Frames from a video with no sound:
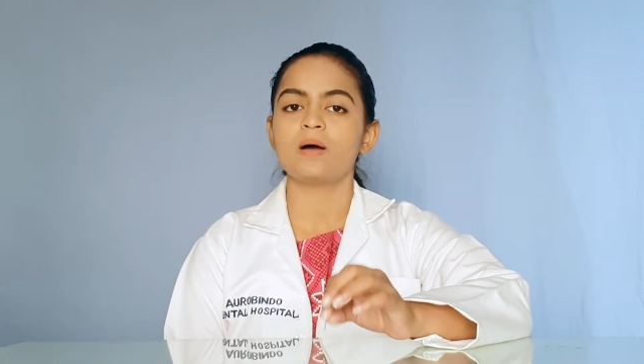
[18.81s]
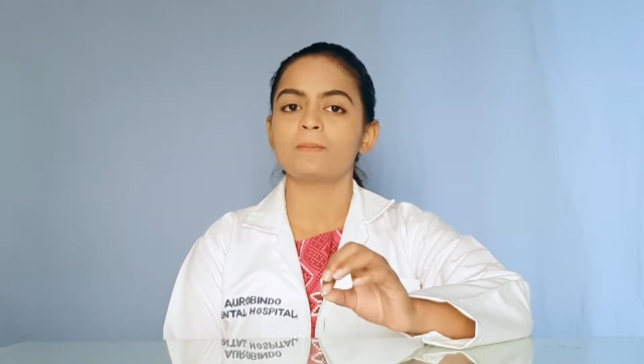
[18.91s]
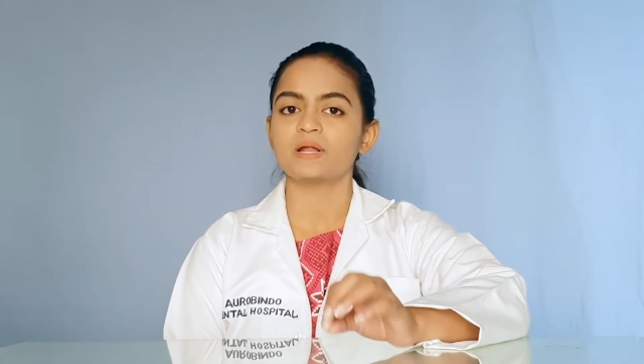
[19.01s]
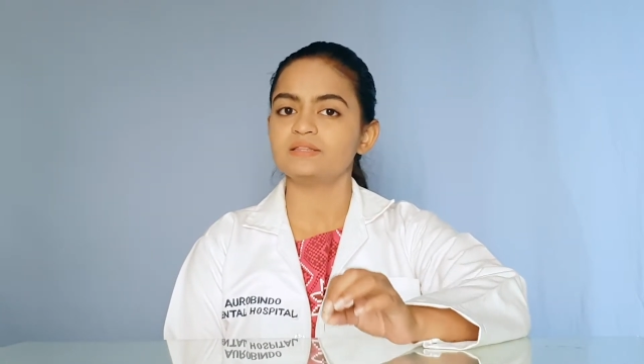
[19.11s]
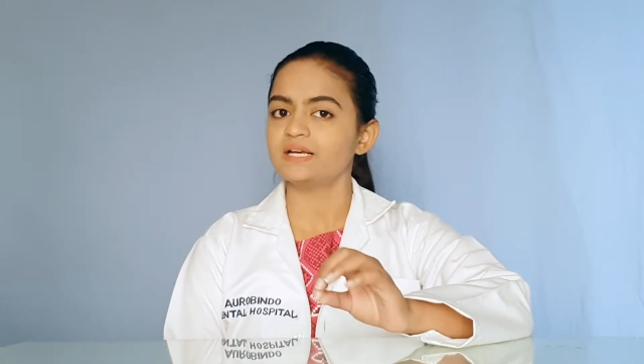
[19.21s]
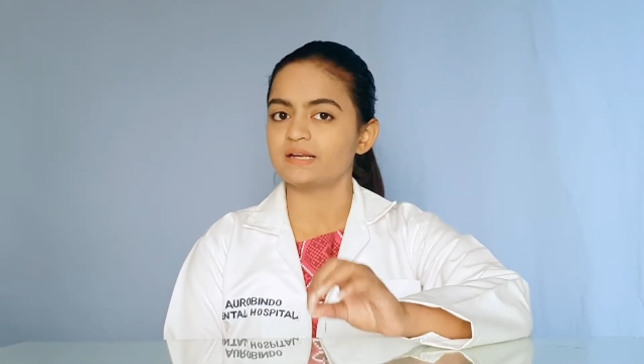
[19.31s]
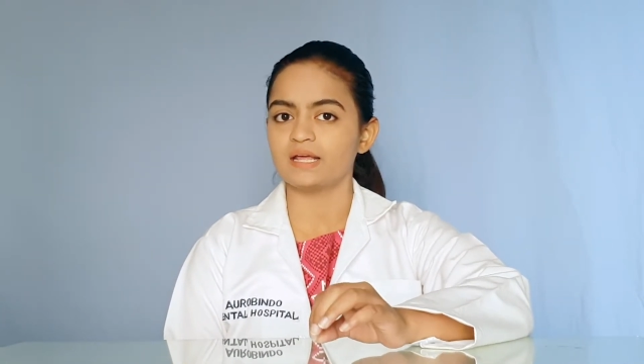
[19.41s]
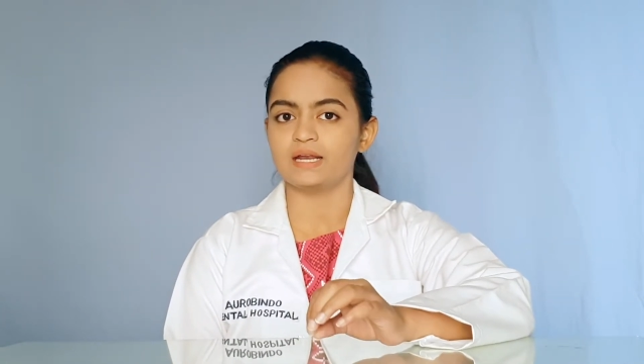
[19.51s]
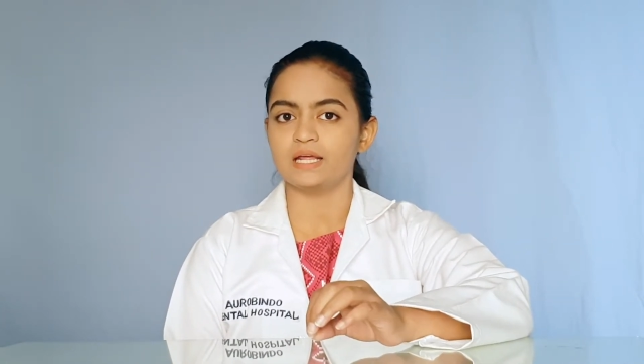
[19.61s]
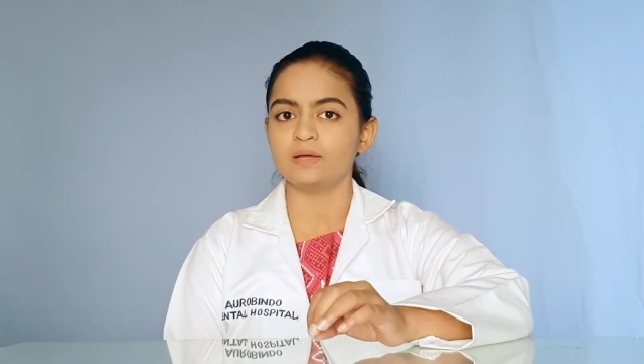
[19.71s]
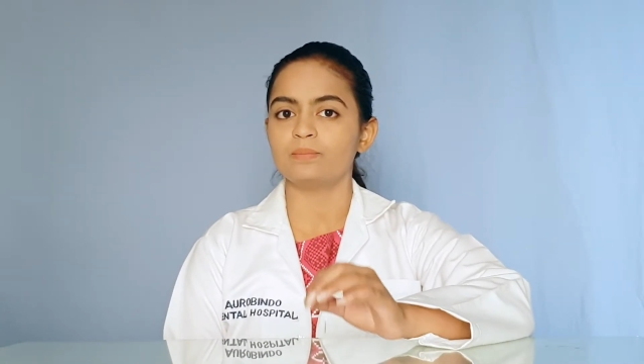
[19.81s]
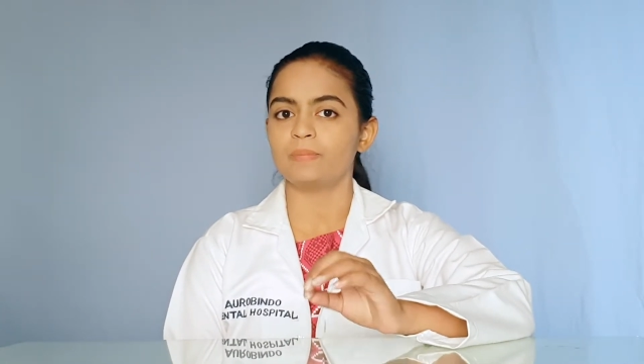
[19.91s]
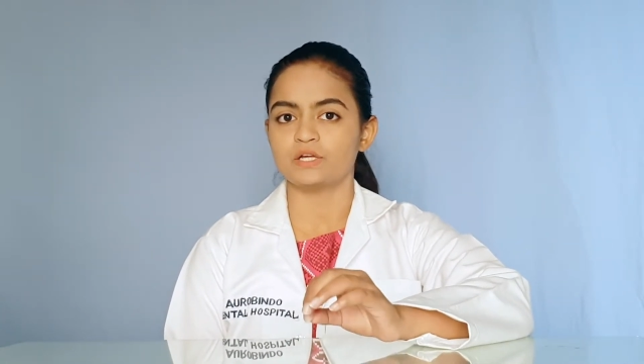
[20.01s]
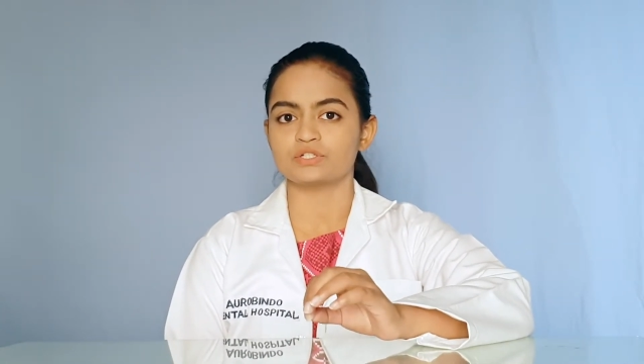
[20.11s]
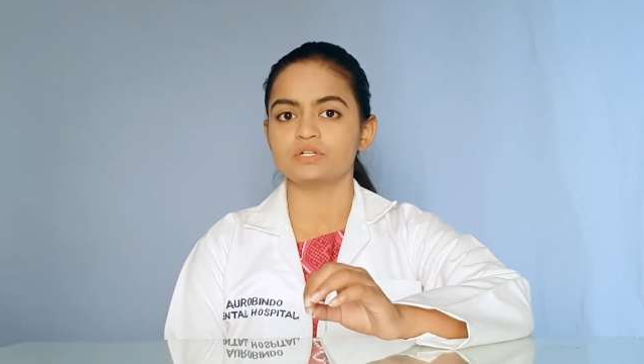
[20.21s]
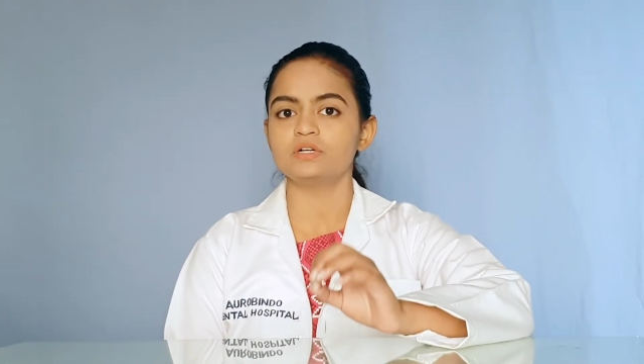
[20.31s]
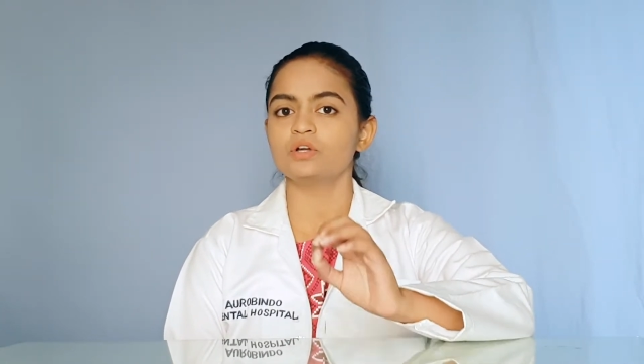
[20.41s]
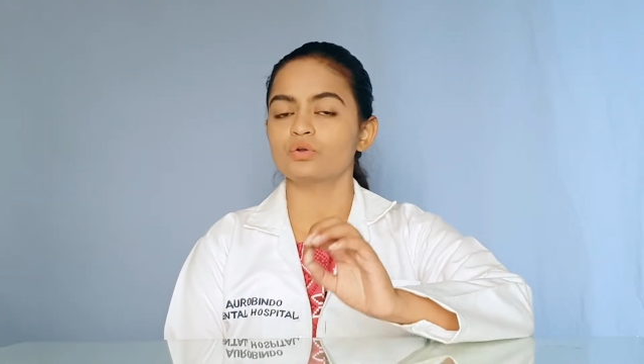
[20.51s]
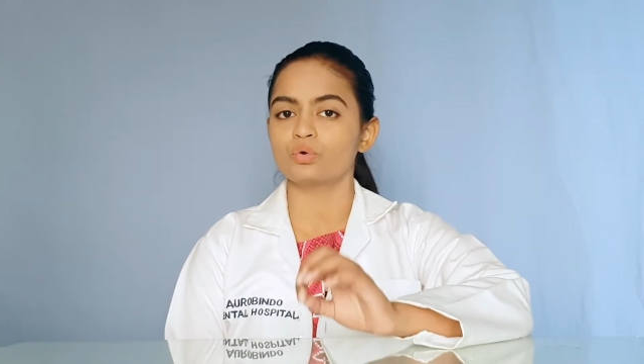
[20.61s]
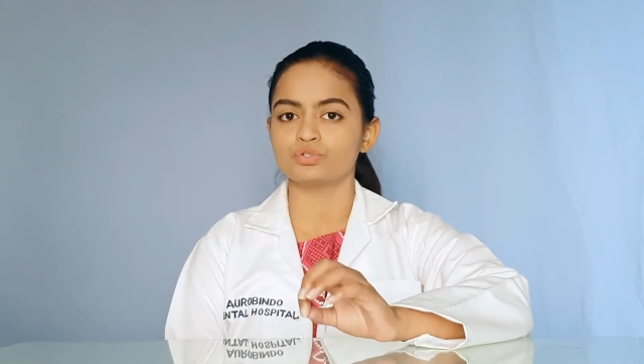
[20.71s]
ప్రతి ట్రేని పేషెంట్
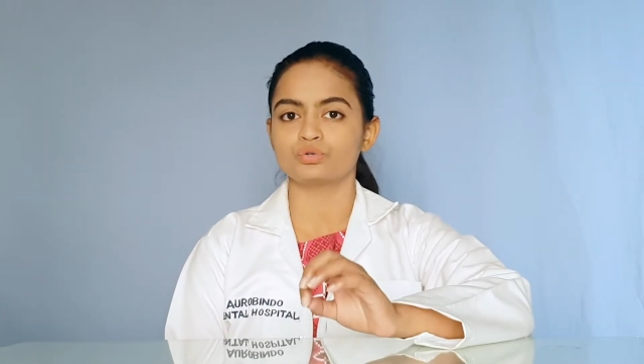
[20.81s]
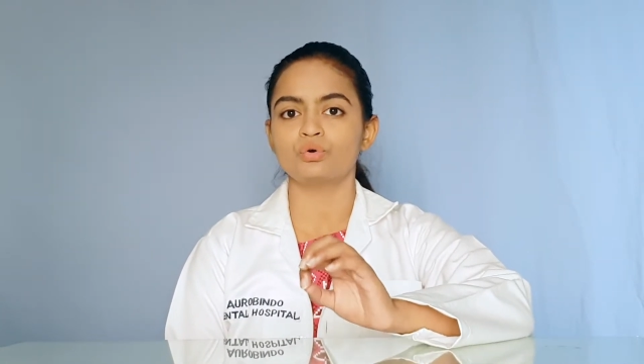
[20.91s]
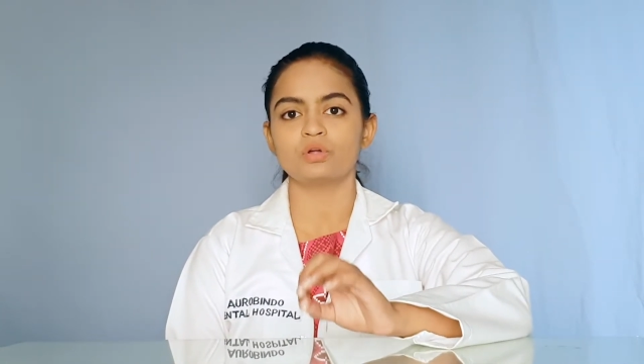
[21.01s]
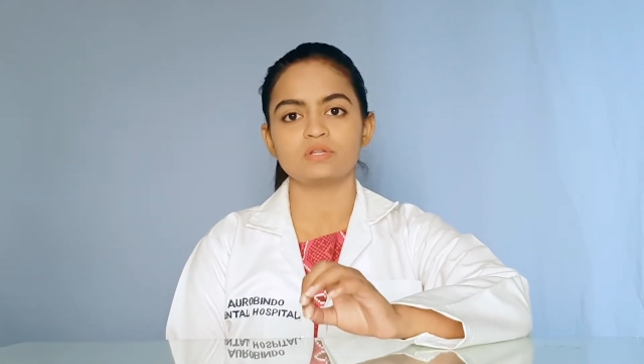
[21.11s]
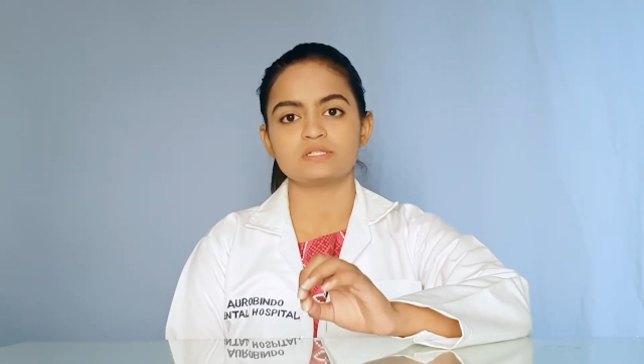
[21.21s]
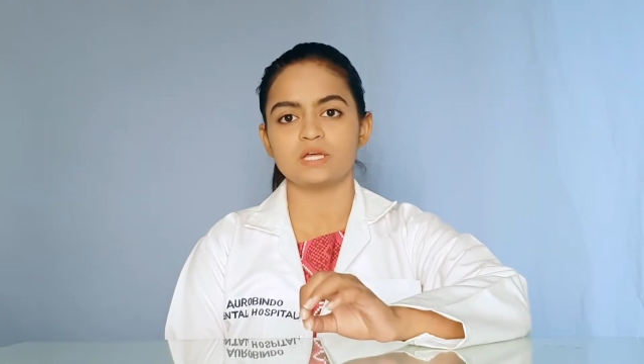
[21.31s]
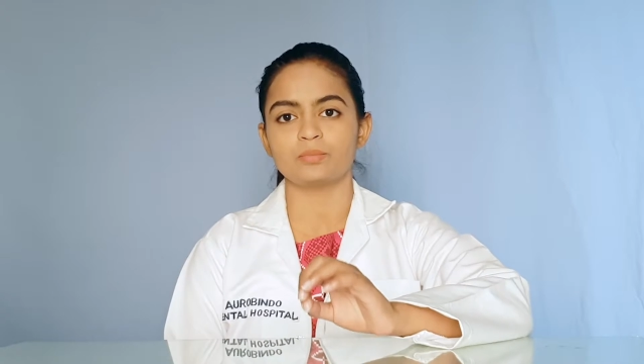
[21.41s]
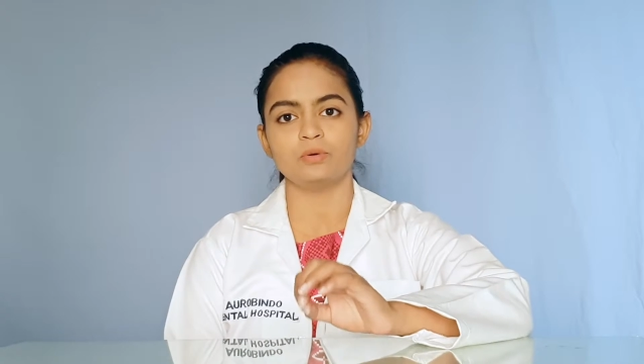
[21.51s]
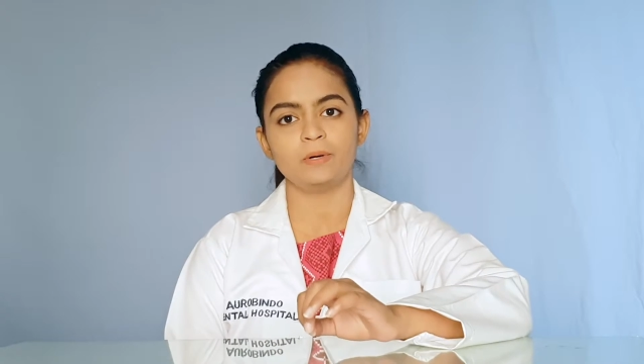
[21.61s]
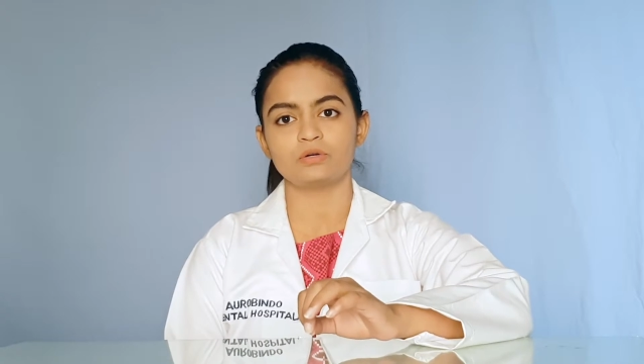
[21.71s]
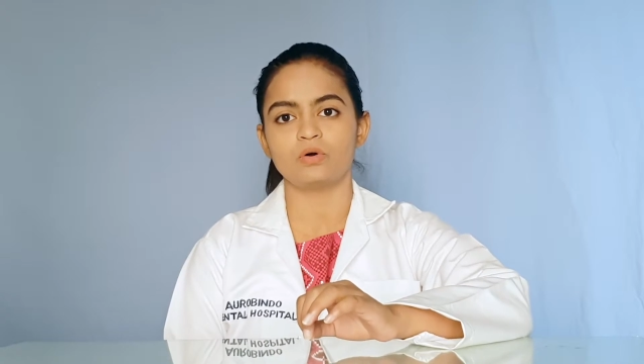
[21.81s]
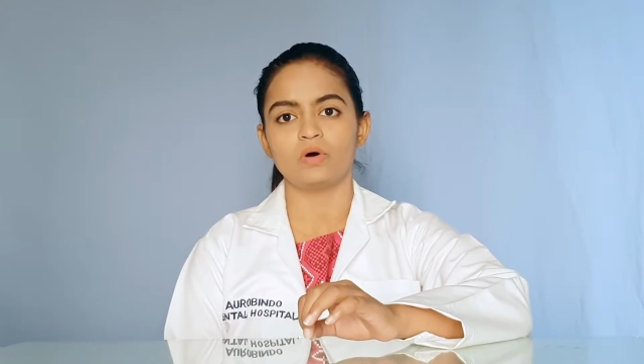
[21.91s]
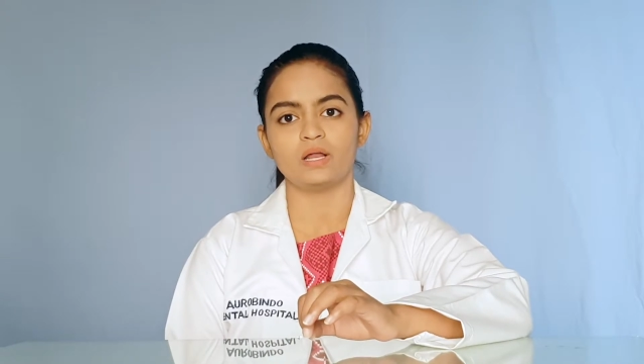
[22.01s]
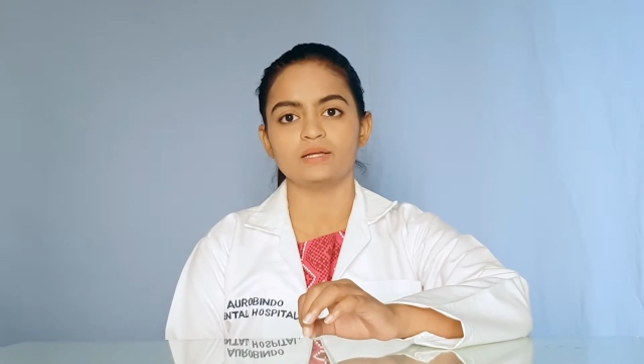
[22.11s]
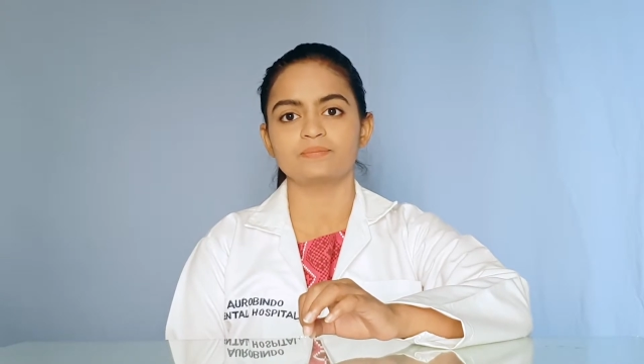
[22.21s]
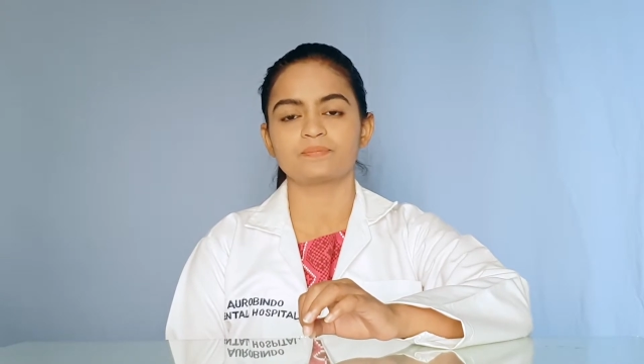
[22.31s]
రోజుకు కొంతసేపును పెట్టుకోవాలి